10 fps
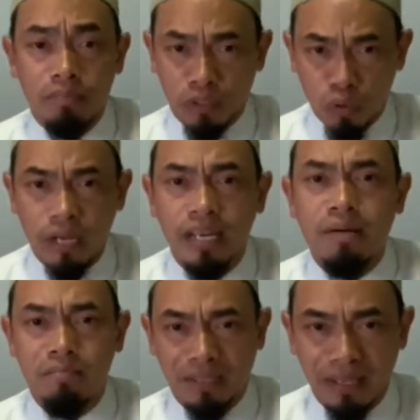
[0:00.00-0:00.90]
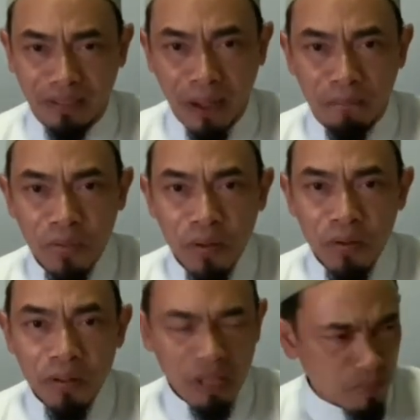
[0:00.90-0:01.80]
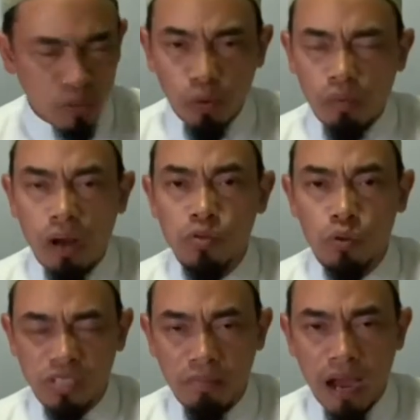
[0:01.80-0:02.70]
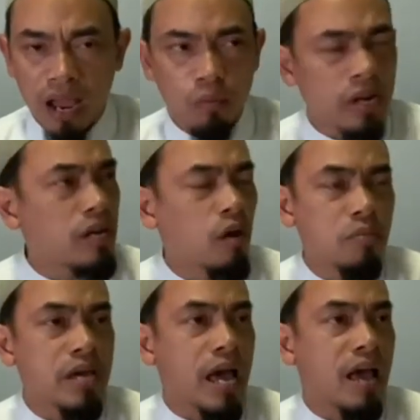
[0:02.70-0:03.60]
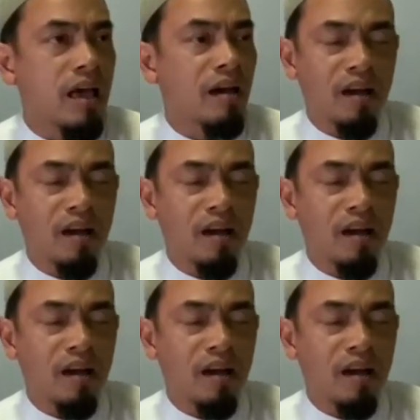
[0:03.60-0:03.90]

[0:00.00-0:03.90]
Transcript: ประตูอย่างเนี้ยหมัดต่างๆและประตูแห่งความสุขสบาย วันนี้เรามีแอร์